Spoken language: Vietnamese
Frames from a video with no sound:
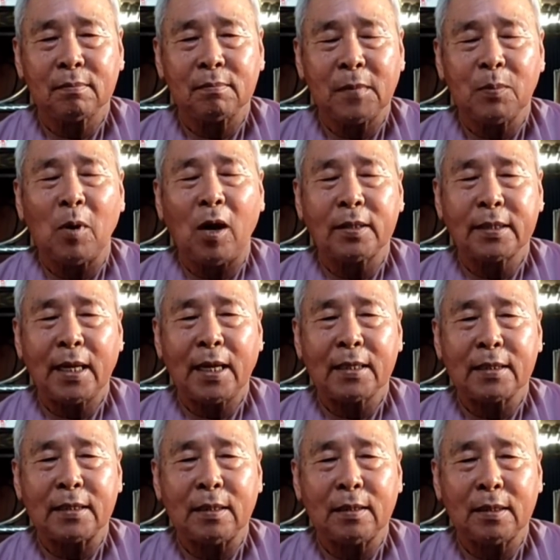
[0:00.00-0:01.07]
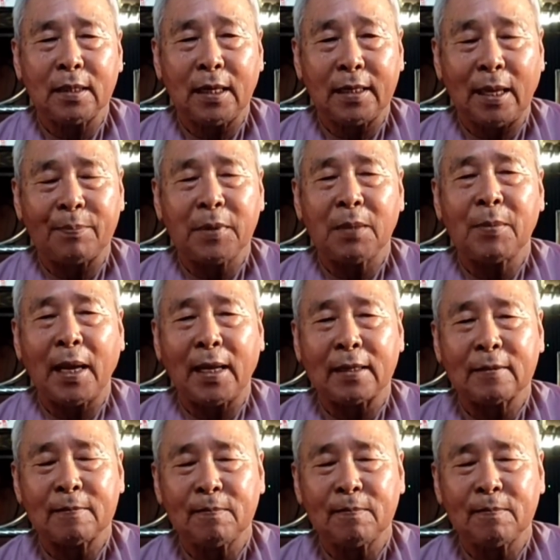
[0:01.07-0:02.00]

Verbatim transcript: mới bỏ xác ngài nhập niết bàn